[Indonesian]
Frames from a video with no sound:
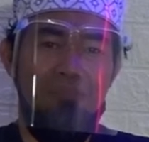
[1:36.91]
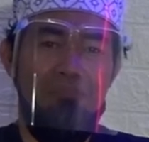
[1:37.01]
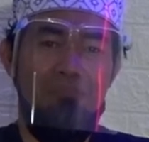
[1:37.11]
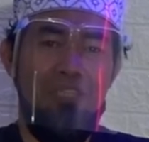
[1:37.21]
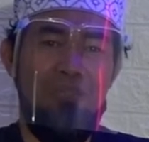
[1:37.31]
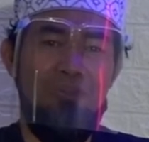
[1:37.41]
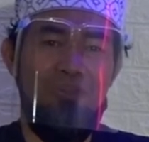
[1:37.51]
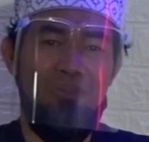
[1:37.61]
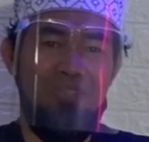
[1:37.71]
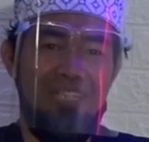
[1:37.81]

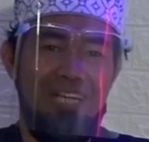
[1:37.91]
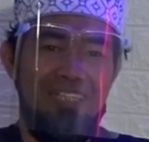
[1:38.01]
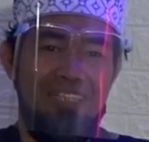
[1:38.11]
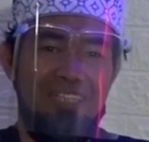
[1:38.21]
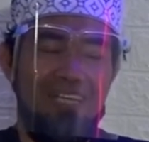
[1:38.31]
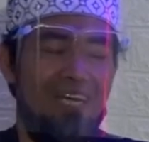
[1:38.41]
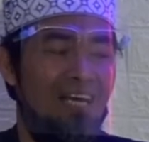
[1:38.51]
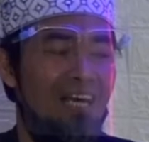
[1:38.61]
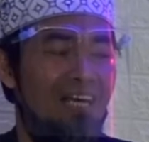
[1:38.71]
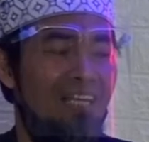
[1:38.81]
menurunkan
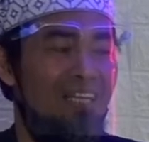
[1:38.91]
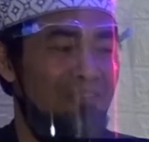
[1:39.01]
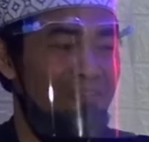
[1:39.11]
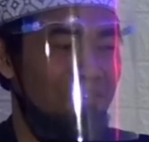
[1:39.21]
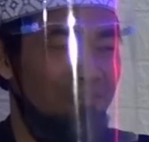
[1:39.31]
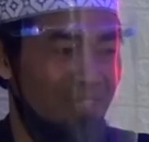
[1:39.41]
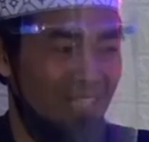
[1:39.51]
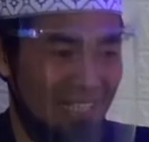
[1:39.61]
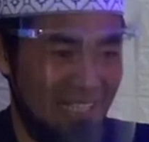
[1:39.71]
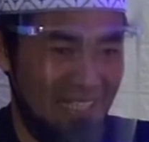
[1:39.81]

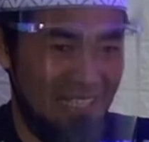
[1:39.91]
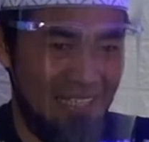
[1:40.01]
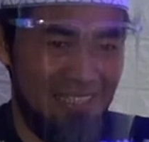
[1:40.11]
Al-Qur'an.